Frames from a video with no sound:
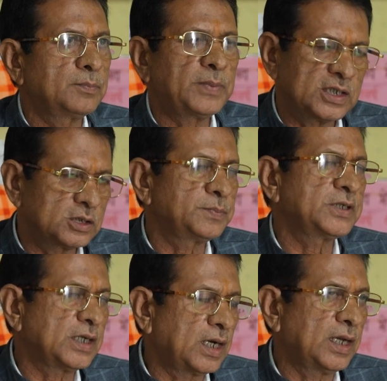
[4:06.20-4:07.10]

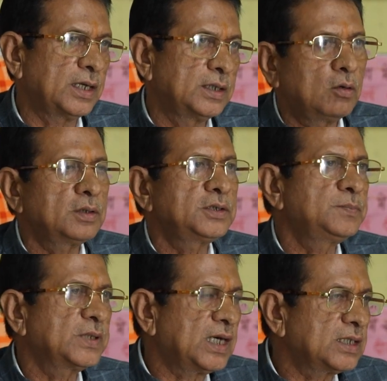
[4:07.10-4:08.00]
पार्टिसिपेट करना है और
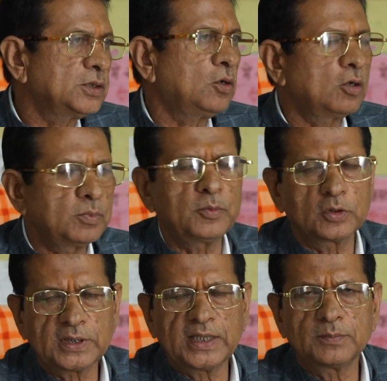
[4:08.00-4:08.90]
इसी प्रकार से और भी
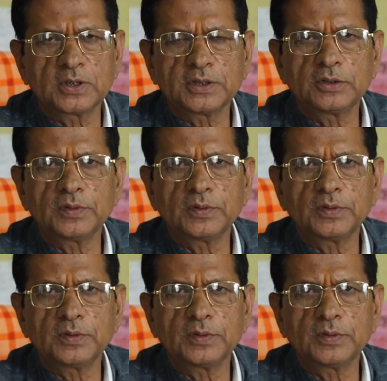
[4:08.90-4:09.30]
बहुत सारे बच्चे